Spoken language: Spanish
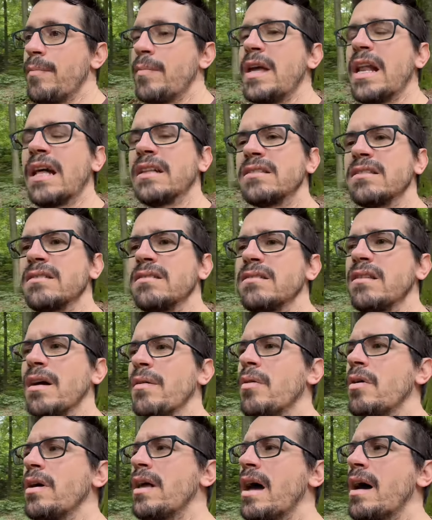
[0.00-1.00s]
Mira,
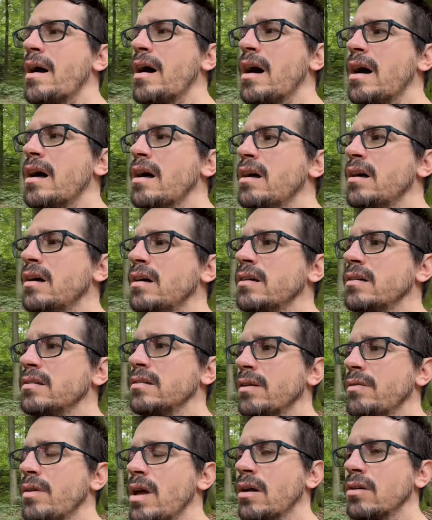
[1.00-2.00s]
te voy a,
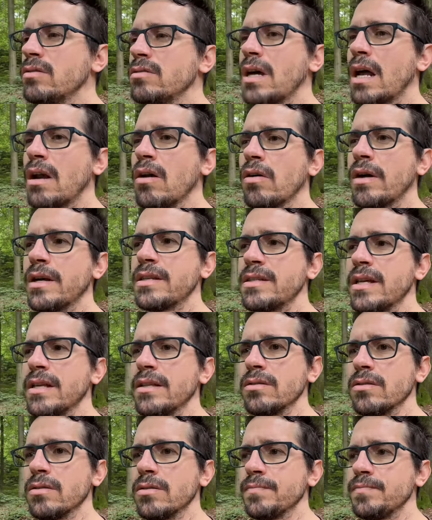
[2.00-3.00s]
te voy a contar lo que
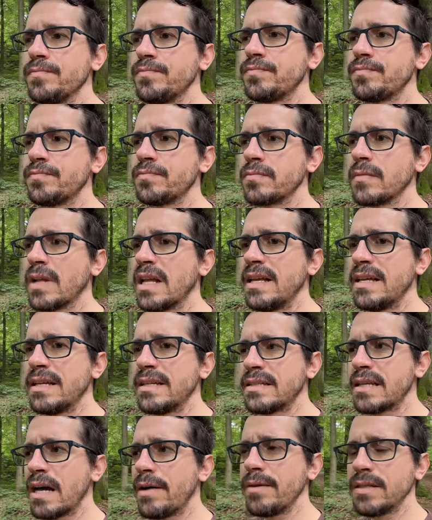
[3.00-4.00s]
siento.
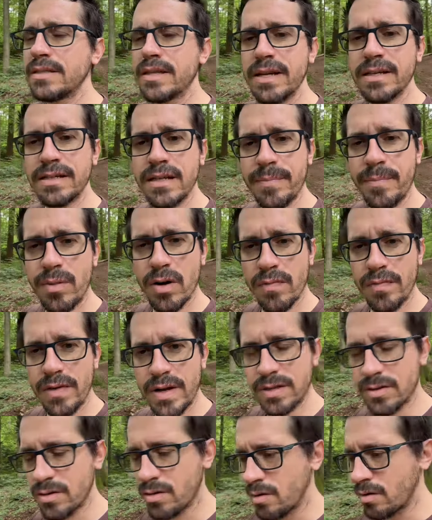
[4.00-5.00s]
¿Sabes de ese
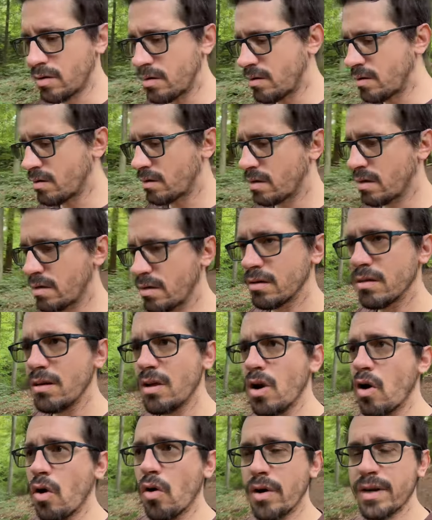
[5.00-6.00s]
profesor
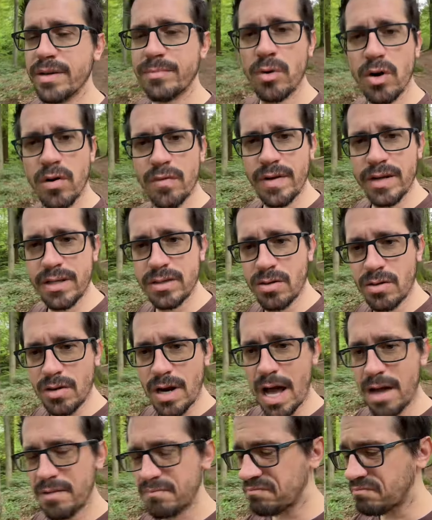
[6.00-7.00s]
o es
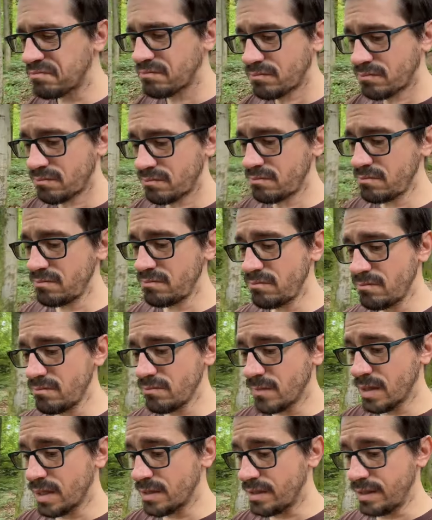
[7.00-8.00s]
profesora
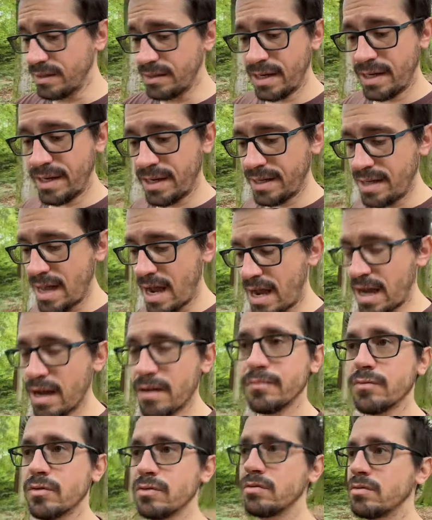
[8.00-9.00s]
si tienes
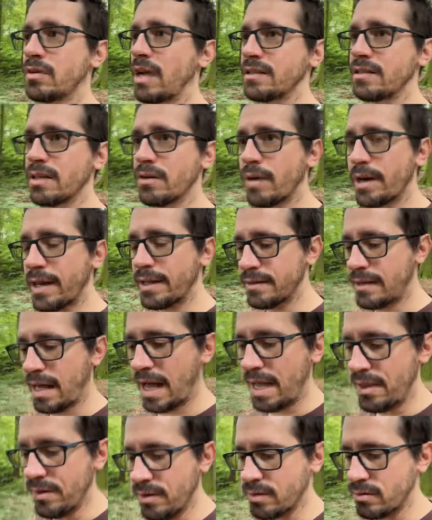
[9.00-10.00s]
ya casi
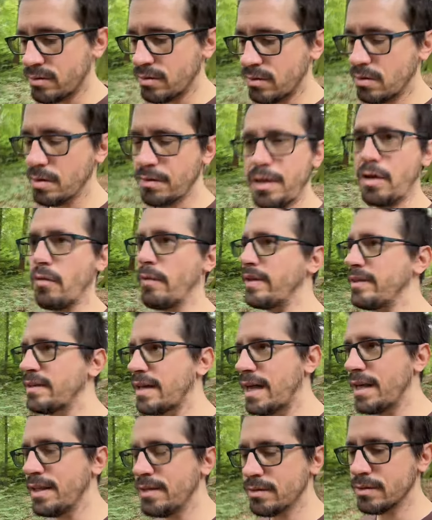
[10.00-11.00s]
40 años o
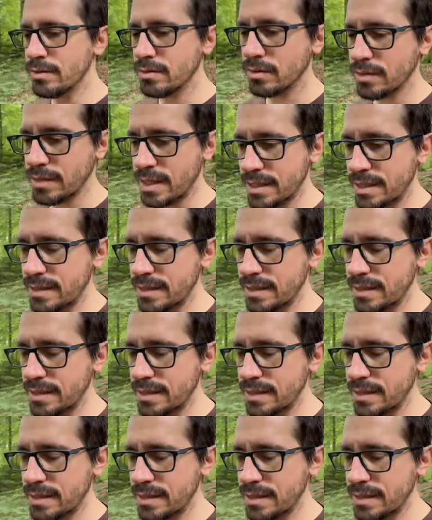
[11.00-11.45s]
50 años o